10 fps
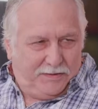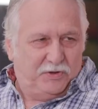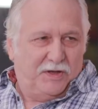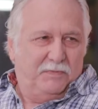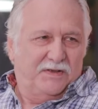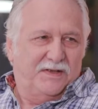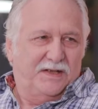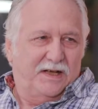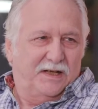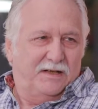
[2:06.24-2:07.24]
تمشي
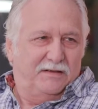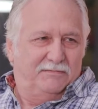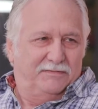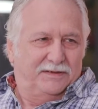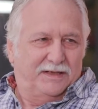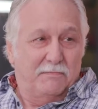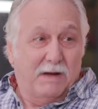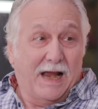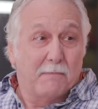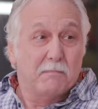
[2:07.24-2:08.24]
بالسيارة كل
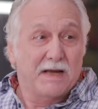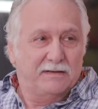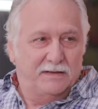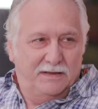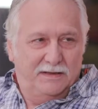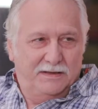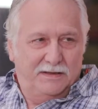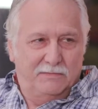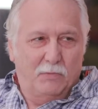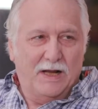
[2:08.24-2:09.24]
ما حميتي
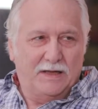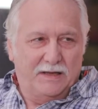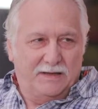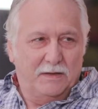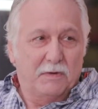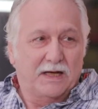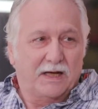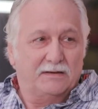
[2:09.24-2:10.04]
المحرك تبعك